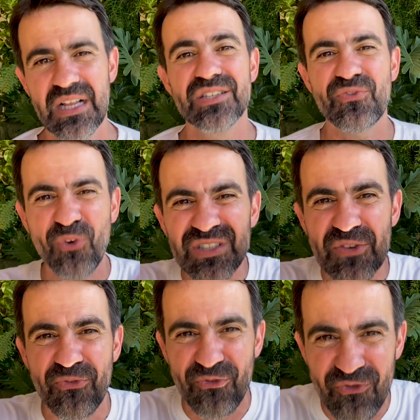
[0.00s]
Se
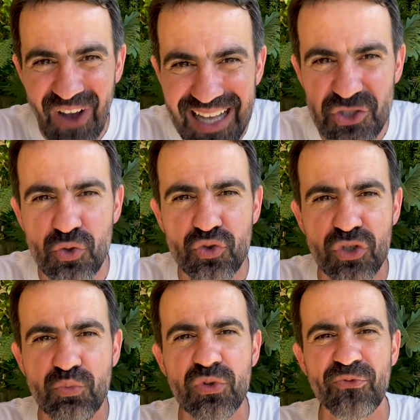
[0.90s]
fosse fácil,
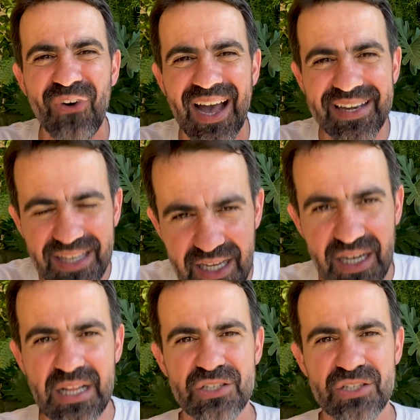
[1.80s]
todo mundo faria.